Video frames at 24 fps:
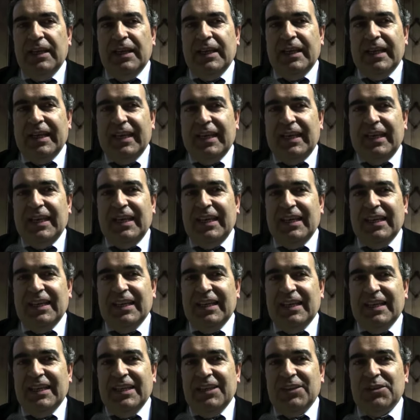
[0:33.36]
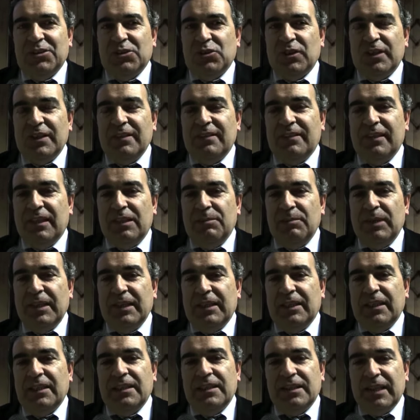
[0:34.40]
che eh,
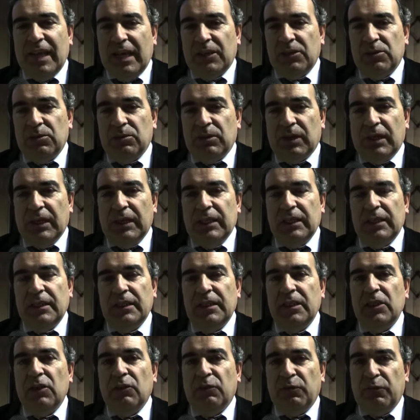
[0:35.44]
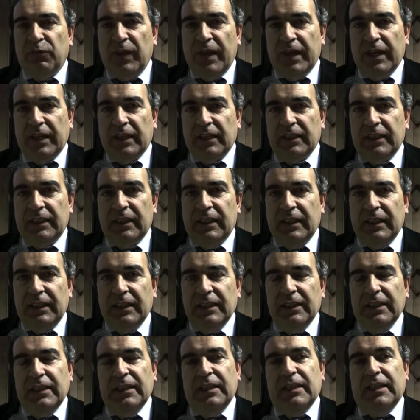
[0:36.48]
sostanzialmente satura di
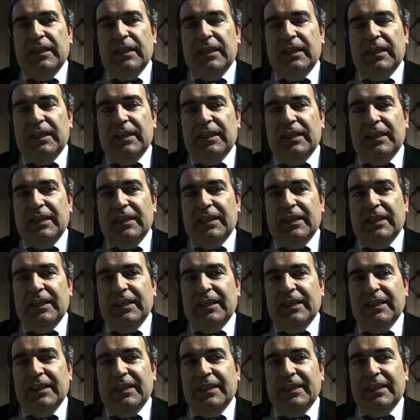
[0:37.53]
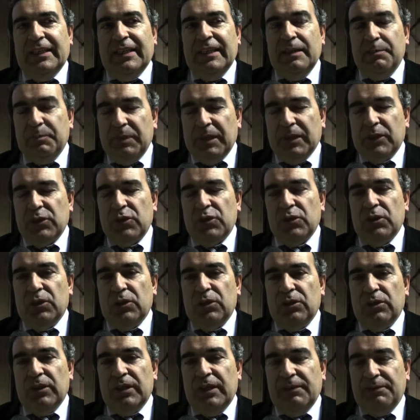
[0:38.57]
offerte eh, le
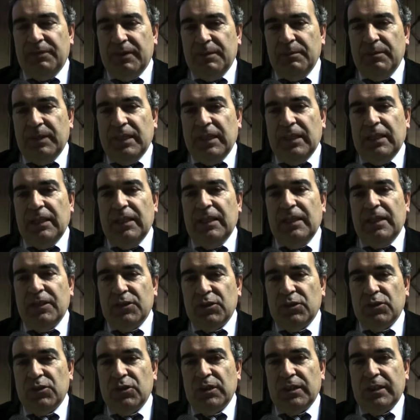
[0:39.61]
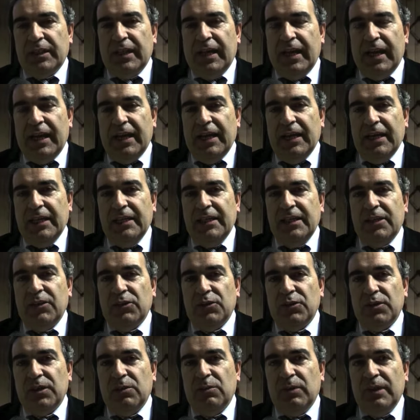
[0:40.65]
persone, le famiglie, le società e di
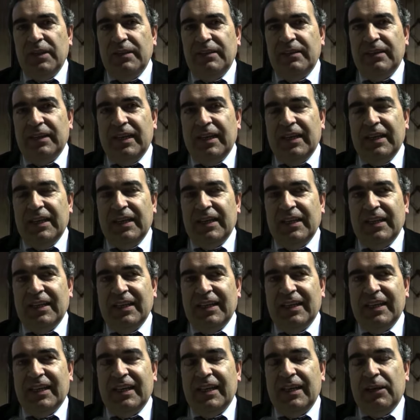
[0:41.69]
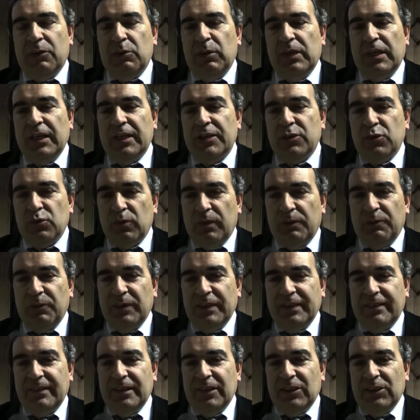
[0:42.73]
conseguenza eh, crea quella
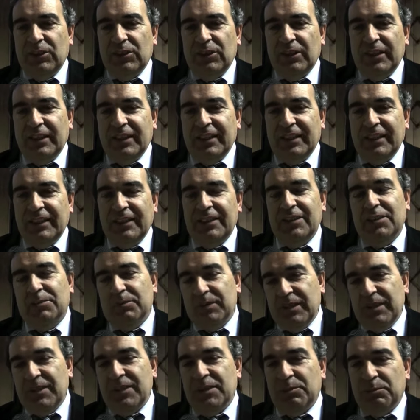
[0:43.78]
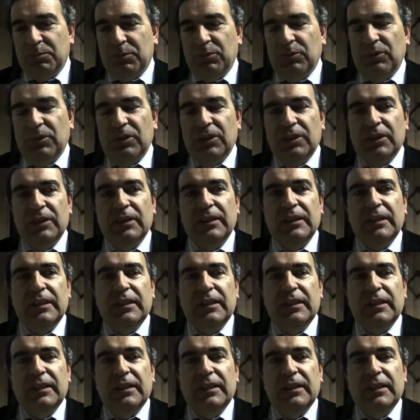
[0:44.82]
suefazione, come dice appunto